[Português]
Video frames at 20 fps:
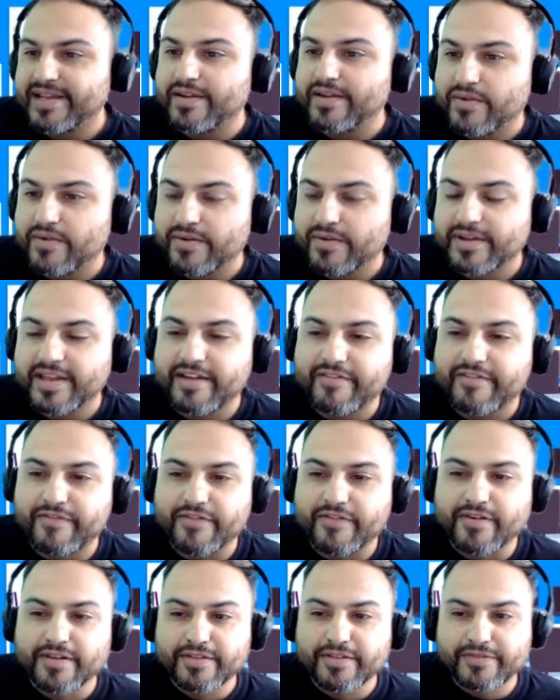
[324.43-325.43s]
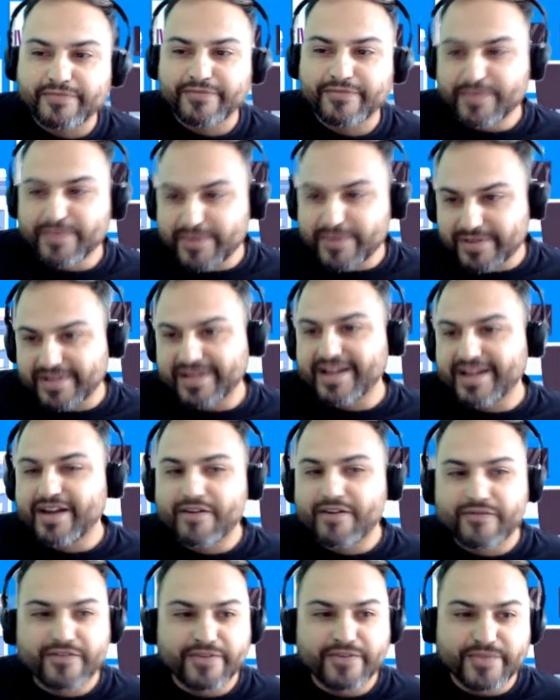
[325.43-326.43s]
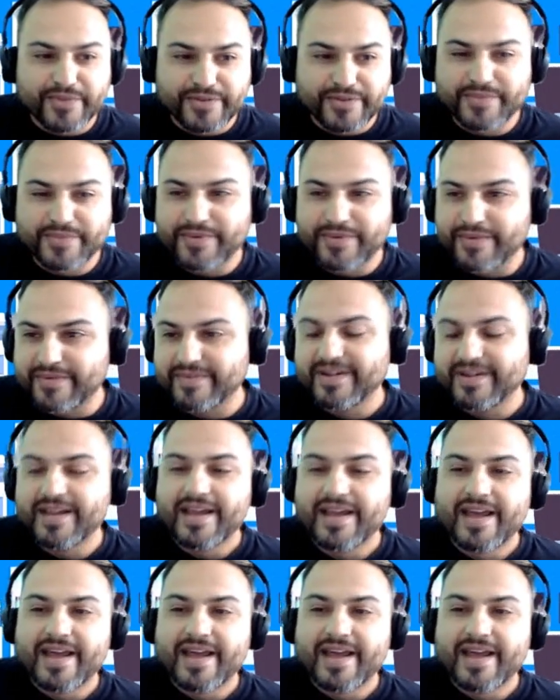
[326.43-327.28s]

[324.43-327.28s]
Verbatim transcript: ali eu coloquei a foto, foi muito legal, foi muito bom.